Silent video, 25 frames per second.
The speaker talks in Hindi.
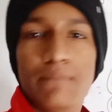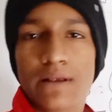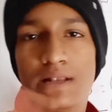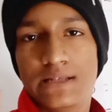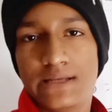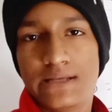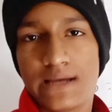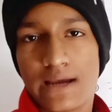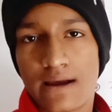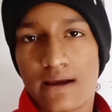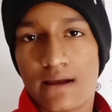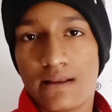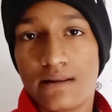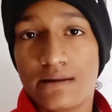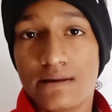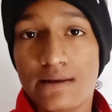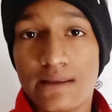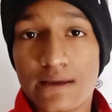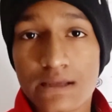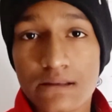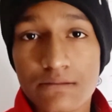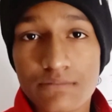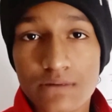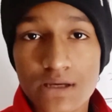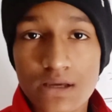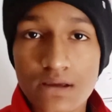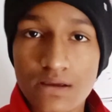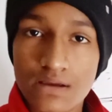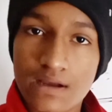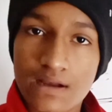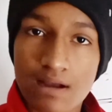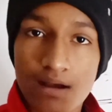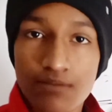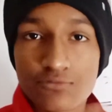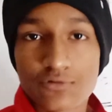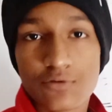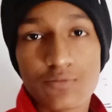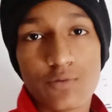मिल जाएगा लेकिन भैया ये
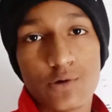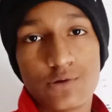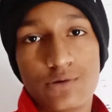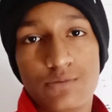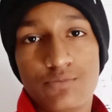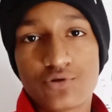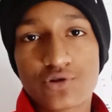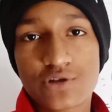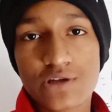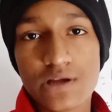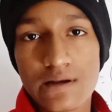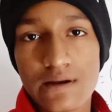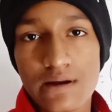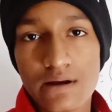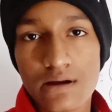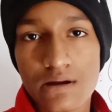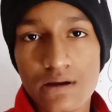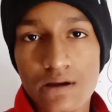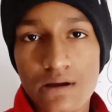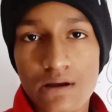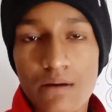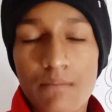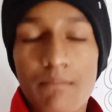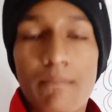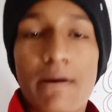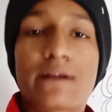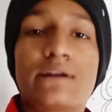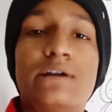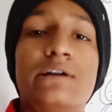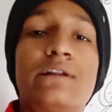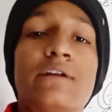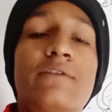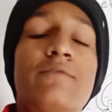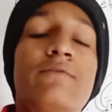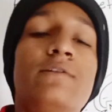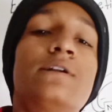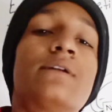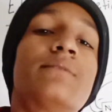काम तो बहुत ही मुश्किल है
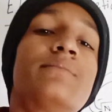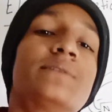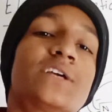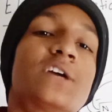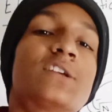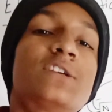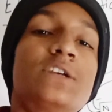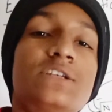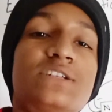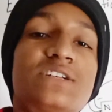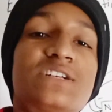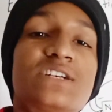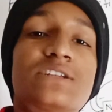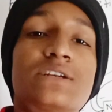मैग्नेटिक फील्ड हमेशा चेंज